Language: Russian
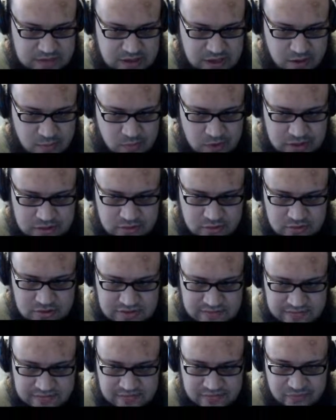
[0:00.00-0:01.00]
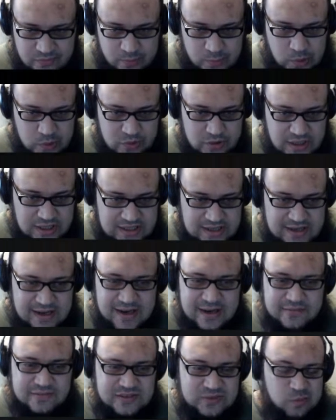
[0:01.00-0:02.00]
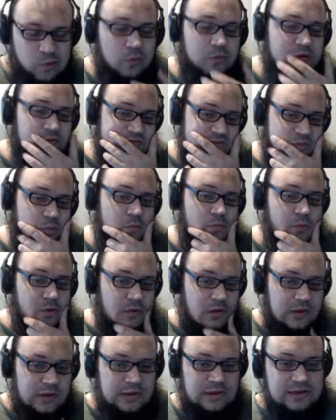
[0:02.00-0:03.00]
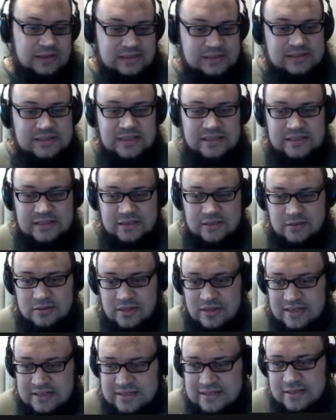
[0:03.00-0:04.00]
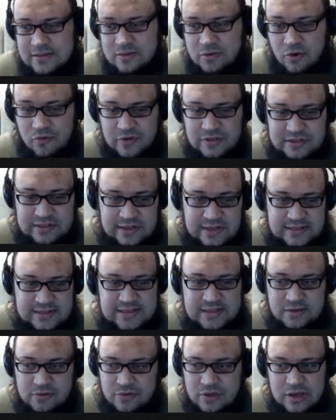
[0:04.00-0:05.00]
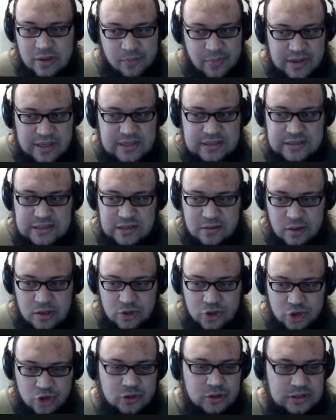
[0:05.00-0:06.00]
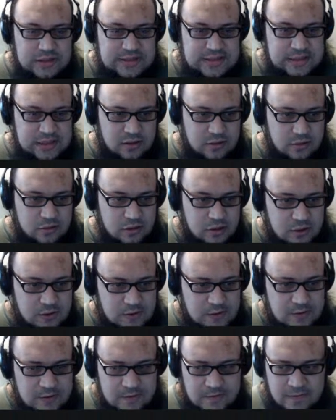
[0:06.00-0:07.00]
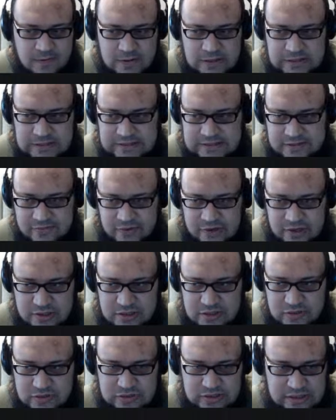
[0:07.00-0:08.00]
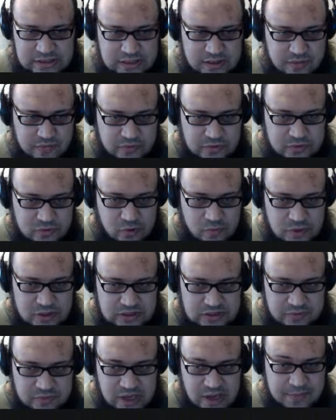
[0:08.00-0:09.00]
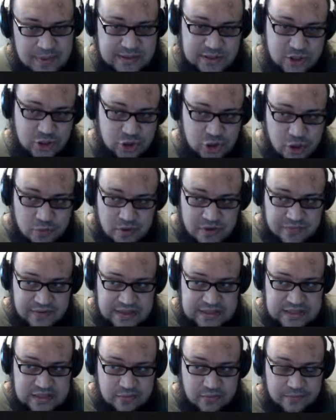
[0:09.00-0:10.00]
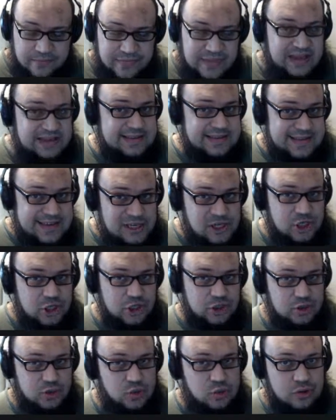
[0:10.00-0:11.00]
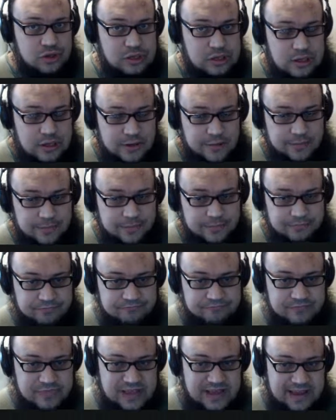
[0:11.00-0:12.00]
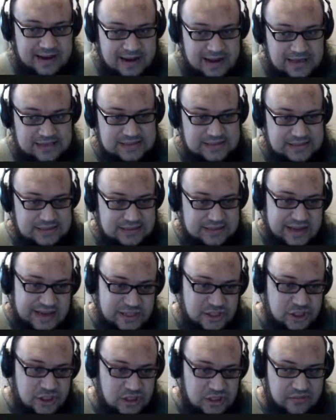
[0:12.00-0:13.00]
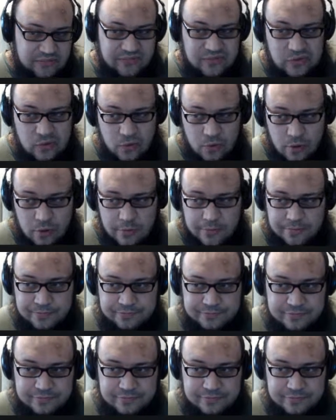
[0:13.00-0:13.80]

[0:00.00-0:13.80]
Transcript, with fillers: команду, не, полная... А, вспомнил, вспомнил. Здесь э, трассы, новые трассы, которые я понятия ничего не делают. Они называются вот таким вот образом. И опять, что мы видим на днище турнира? Красной тачки и фиол.